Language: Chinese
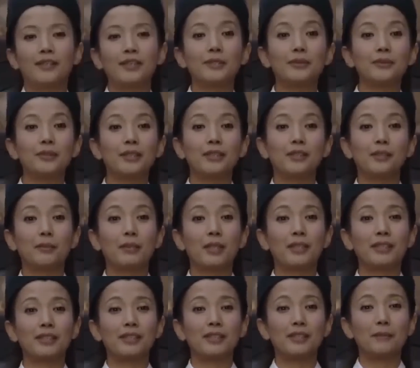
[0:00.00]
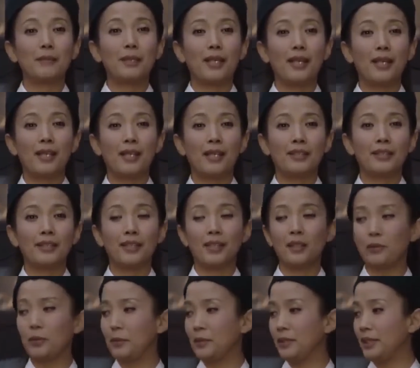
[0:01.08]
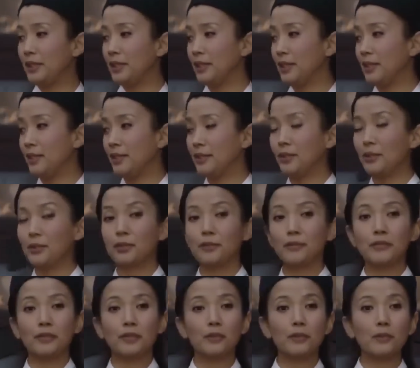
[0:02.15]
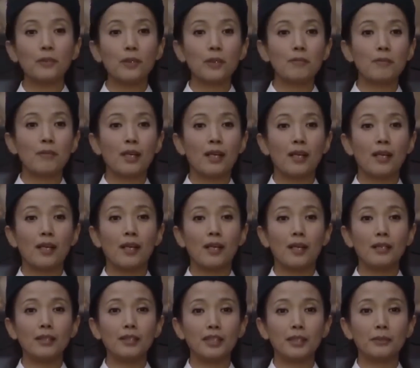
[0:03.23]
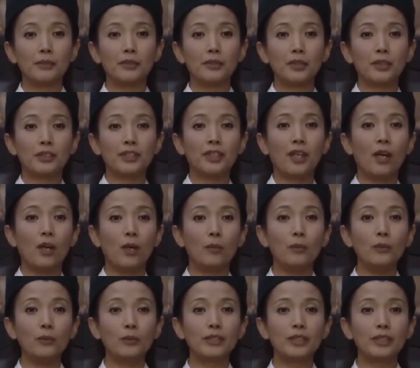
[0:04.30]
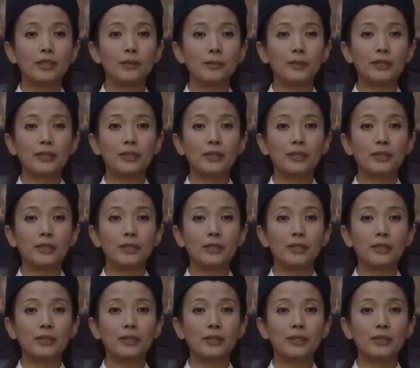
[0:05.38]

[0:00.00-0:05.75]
这位兄弟，你不要急嘛，你看我们几个都是文官，而你们却草木皆